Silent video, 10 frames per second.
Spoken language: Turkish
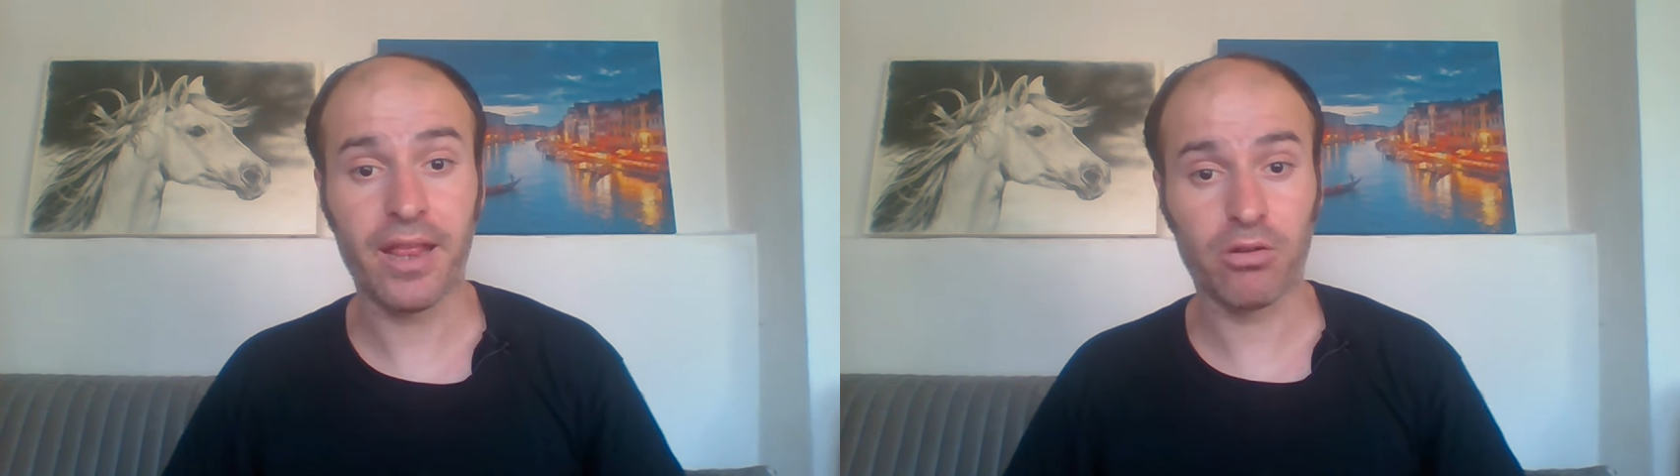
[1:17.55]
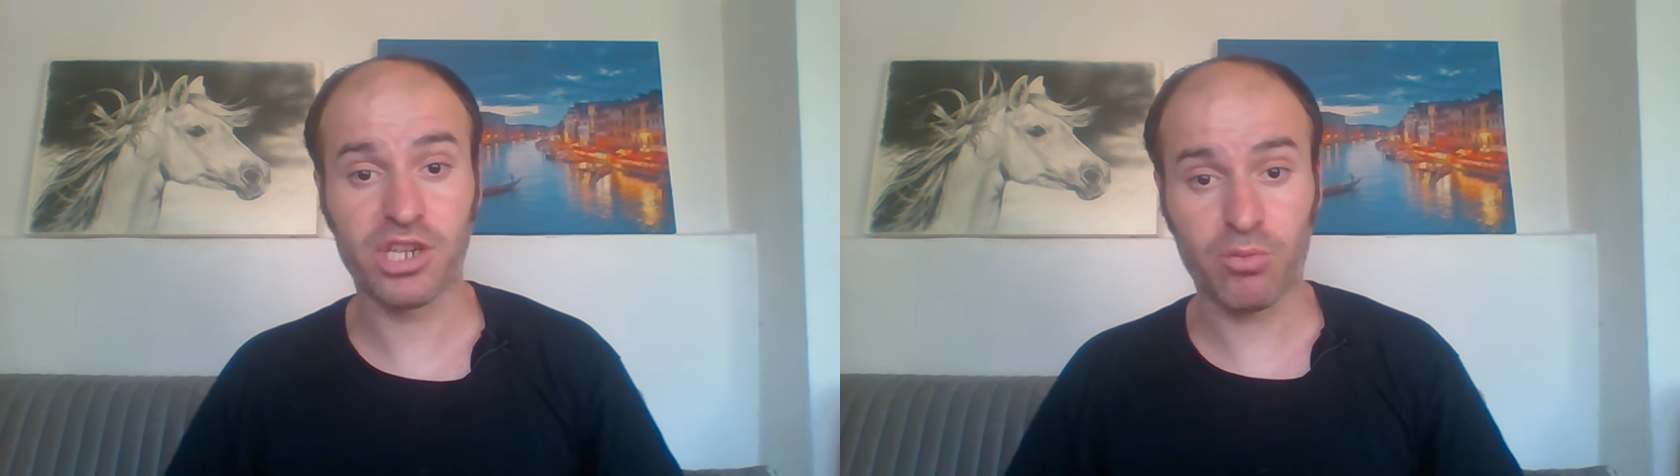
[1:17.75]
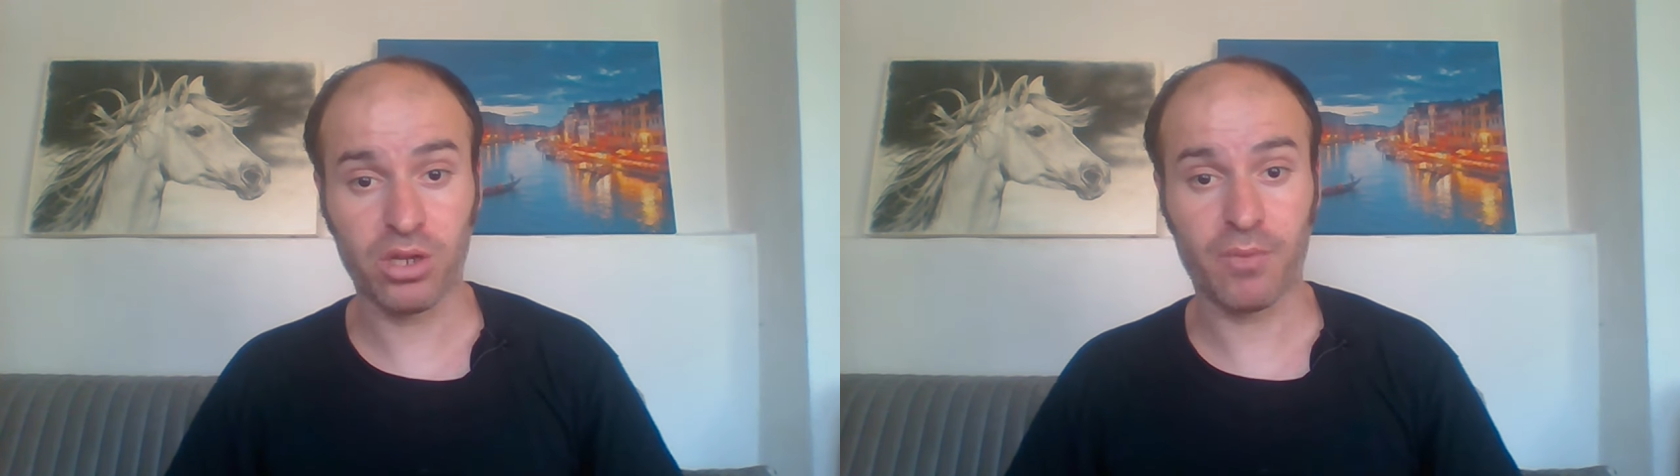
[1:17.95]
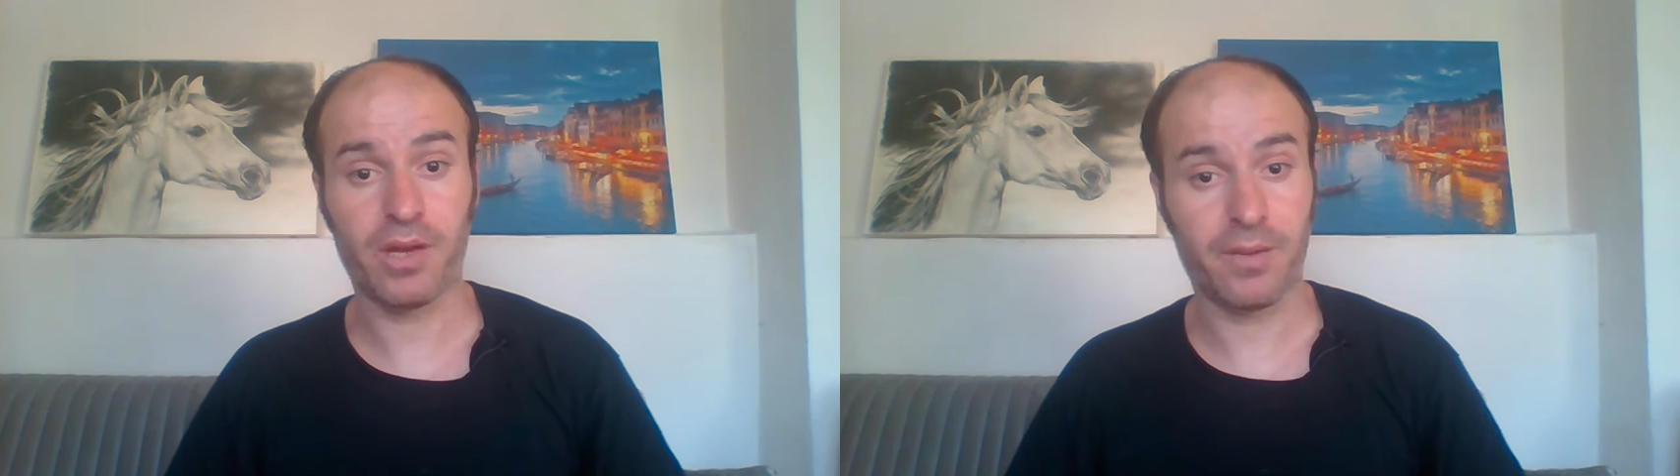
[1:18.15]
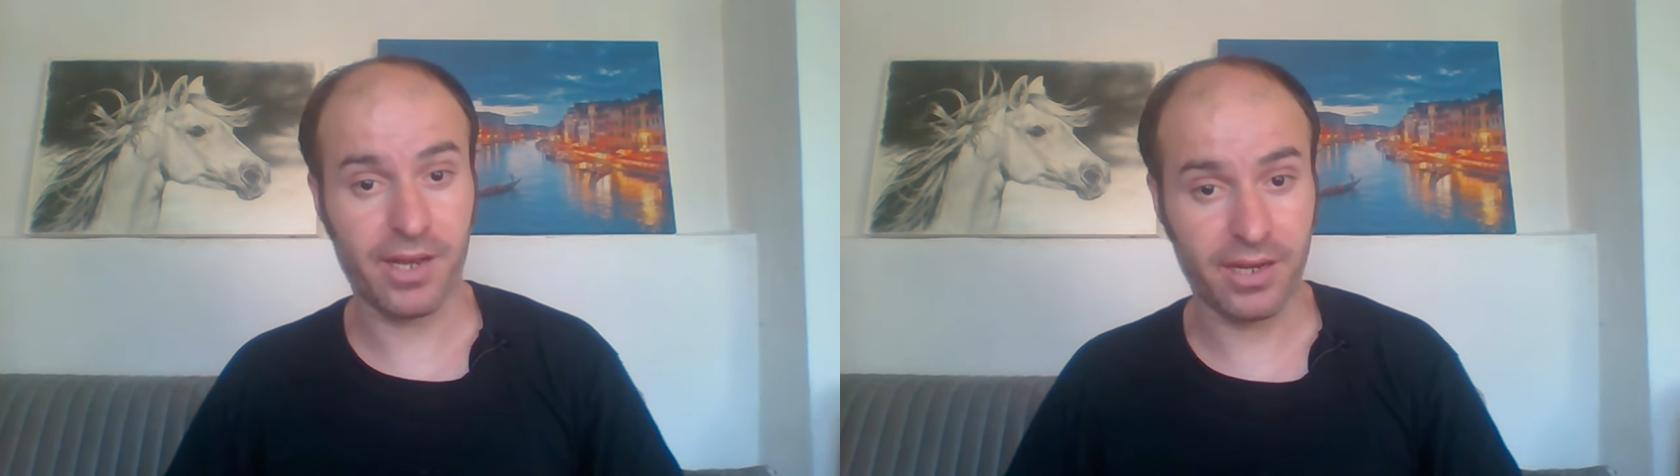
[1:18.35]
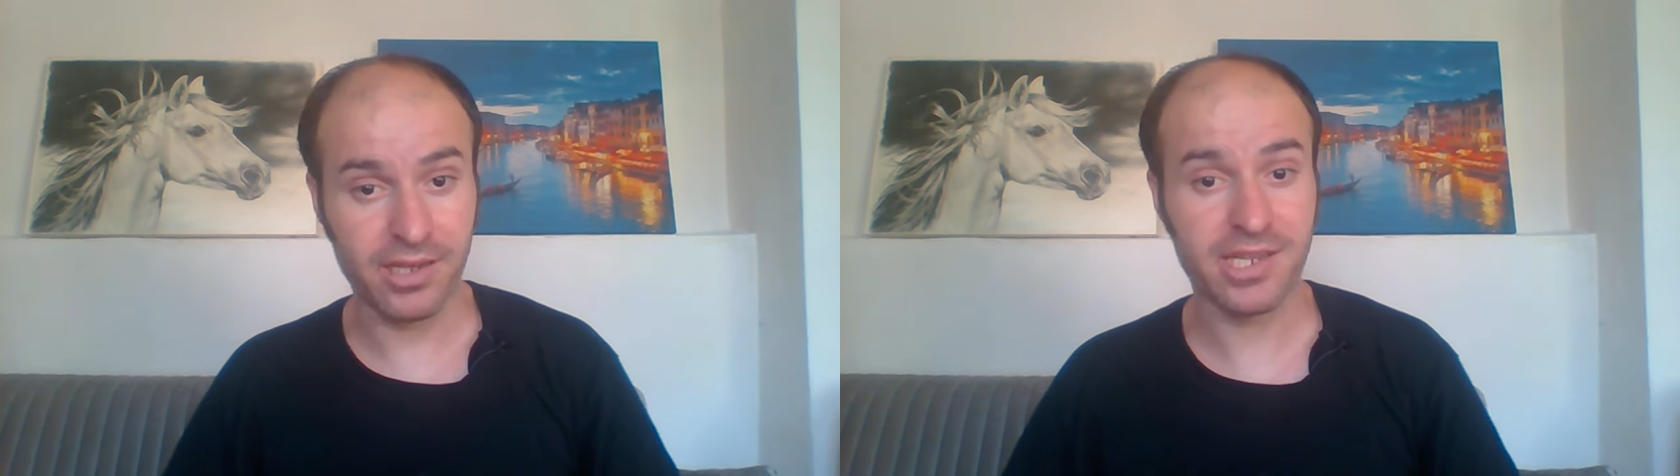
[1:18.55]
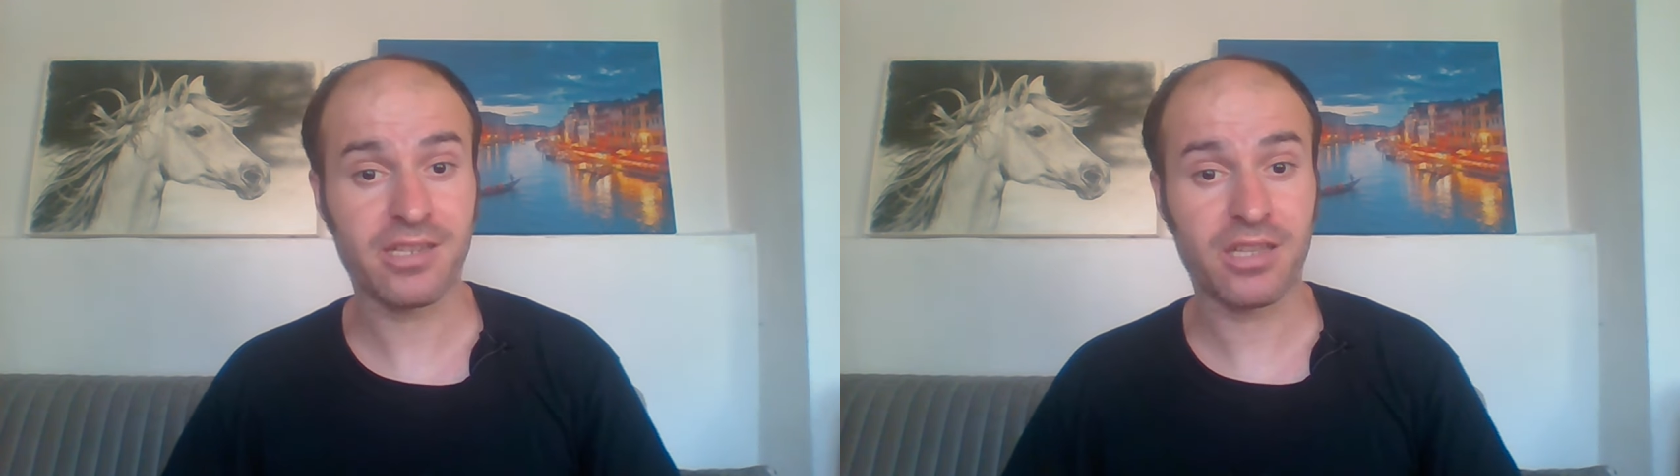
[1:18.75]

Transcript: olacak bunu hep beraber izleyeceğiz.